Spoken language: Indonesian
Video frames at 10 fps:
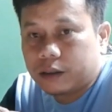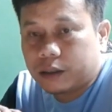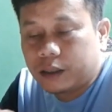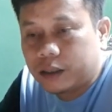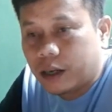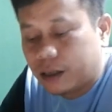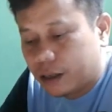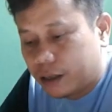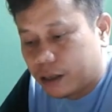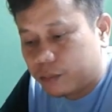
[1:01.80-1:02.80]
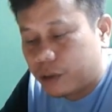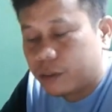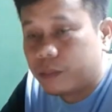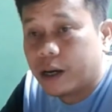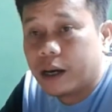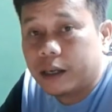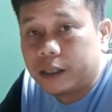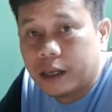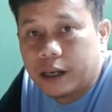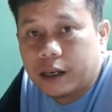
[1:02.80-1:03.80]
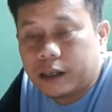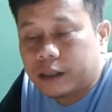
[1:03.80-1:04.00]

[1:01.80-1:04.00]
tidak ada yang berbahaya